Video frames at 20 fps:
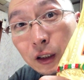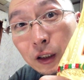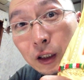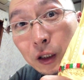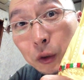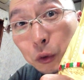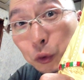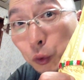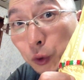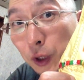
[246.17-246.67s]

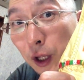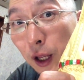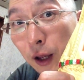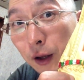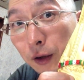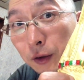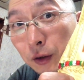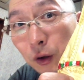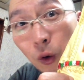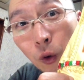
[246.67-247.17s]
てことで
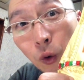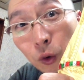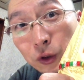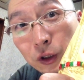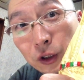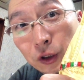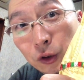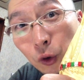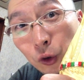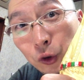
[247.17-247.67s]
本
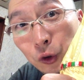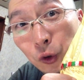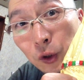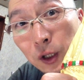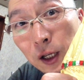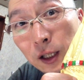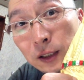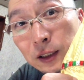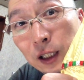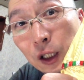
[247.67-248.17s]
日ご紹
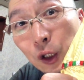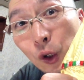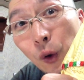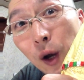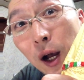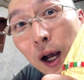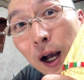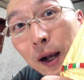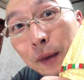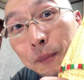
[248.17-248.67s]
介したの
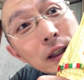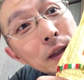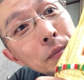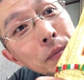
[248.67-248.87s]
は